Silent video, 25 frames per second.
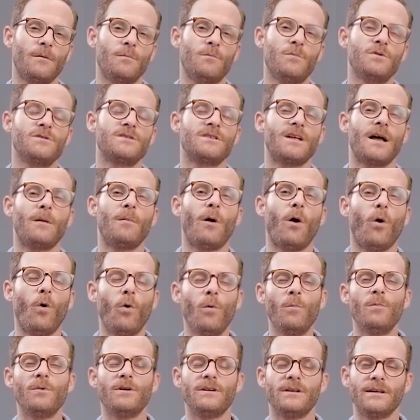müsst
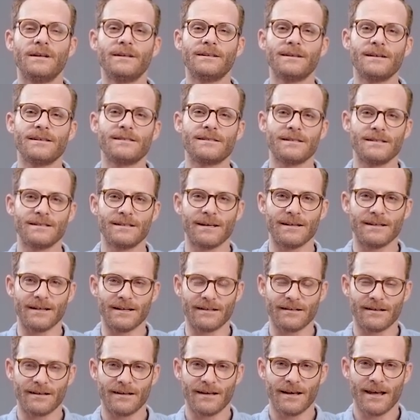aber unbedingt ins
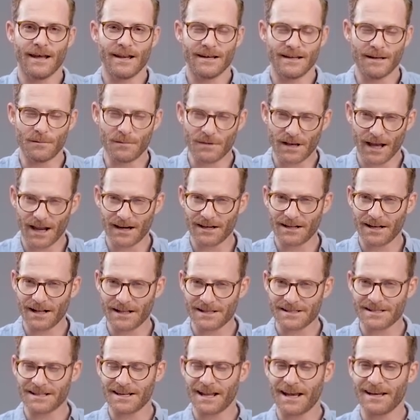Internet. Dem kann
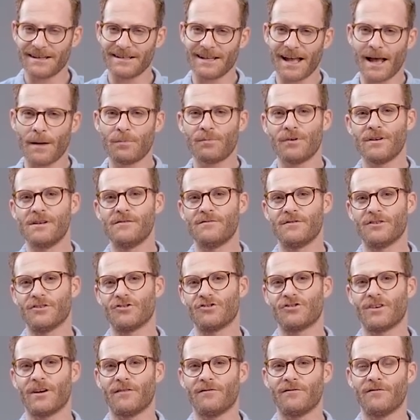ganz leicht Abhilfe
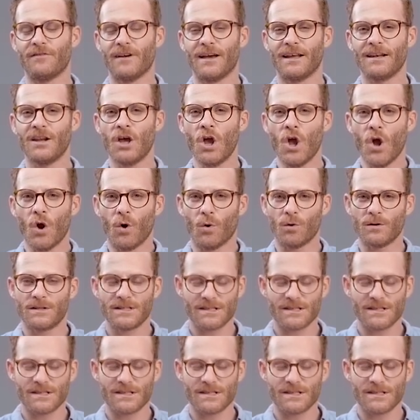geschaffen werden und